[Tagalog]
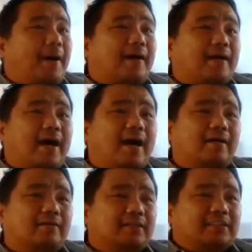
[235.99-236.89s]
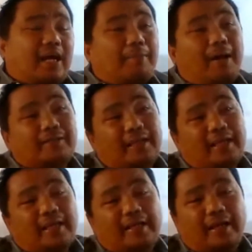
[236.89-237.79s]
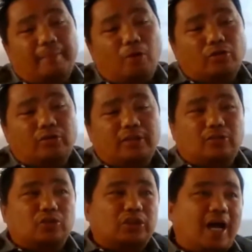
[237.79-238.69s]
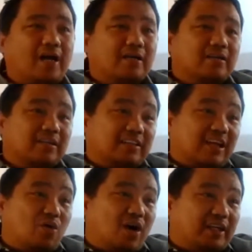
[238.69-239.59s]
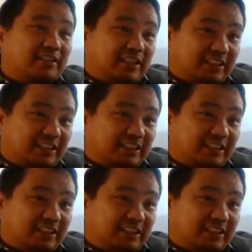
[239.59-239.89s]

hakgang sa kamatay nga Abot didto sa katauhan sa